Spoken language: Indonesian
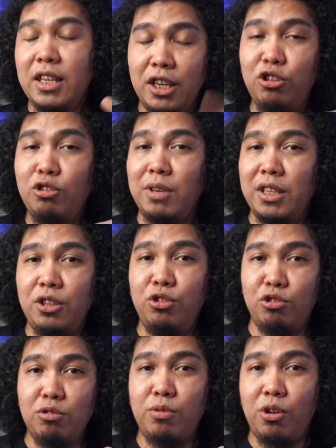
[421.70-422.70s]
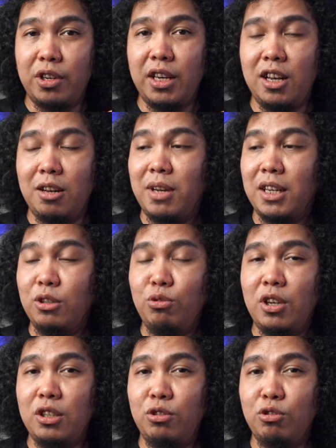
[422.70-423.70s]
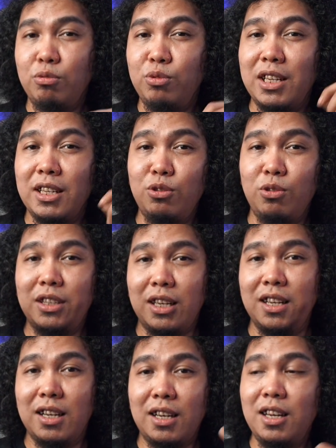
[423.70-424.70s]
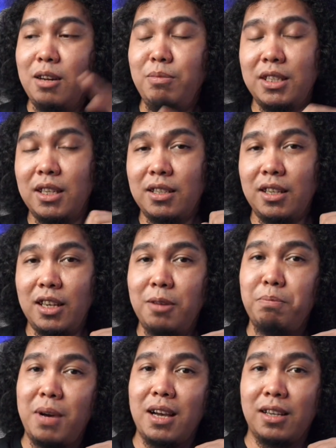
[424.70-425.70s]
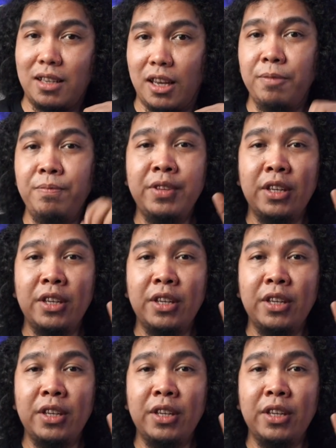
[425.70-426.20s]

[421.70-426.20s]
Itu masih cukup oke okay, dalam arti udah cukup jelas juga terdengar dan bisa saya pakai.